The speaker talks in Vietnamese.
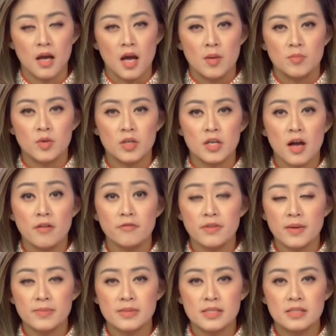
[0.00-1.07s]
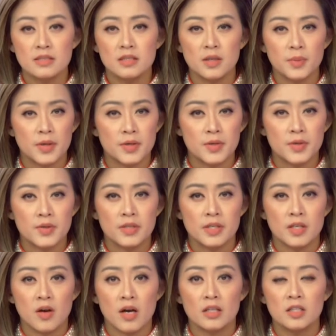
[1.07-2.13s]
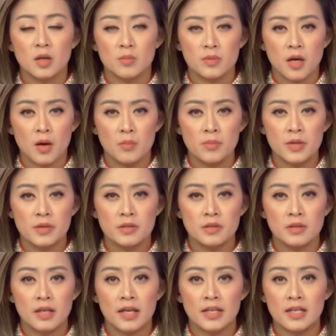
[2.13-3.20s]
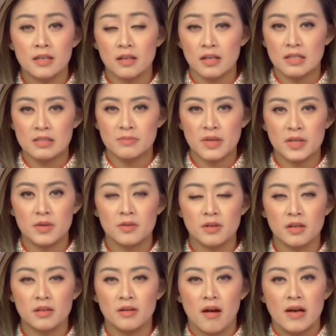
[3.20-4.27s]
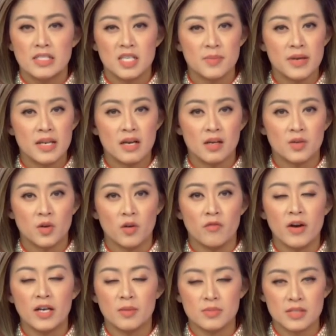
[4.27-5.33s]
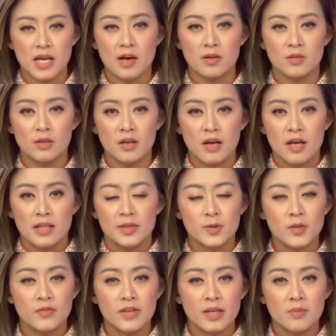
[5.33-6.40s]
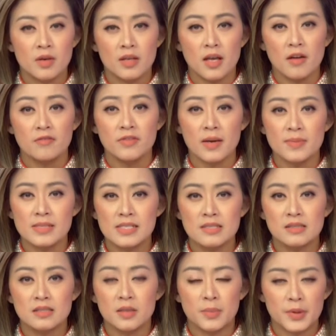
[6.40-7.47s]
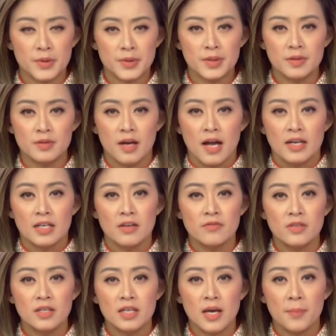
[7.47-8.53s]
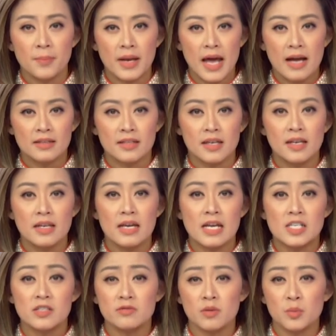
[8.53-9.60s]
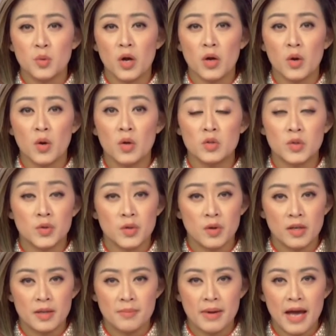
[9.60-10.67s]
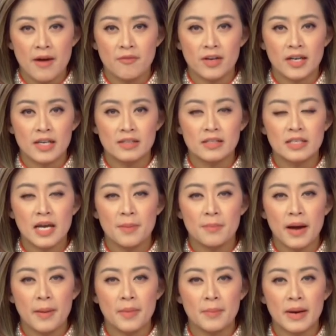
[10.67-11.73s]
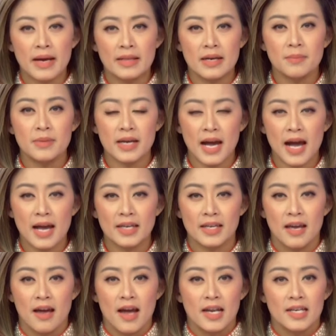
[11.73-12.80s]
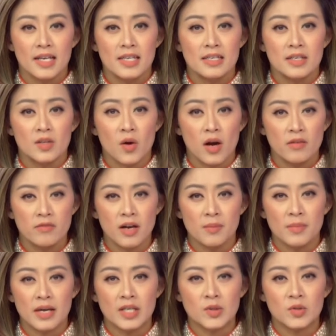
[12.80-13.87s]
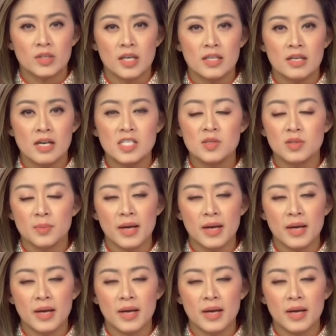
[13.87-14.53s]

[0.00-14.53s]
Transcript: Một nhóm pháp sư người Peru dự đoán Tổng thống Peru là Nicolas Maduro sẽ bị lật đổ vào năm sau. Thưa quý vị, một nhóm pháp sư người Peru đã vừa lập đàn tế lễ trong vùng ngoại ô của thủ đô Lima vào ngày thứ Năm 27 tháng 12 để dự đoán vận mệnh của thế giới trong năm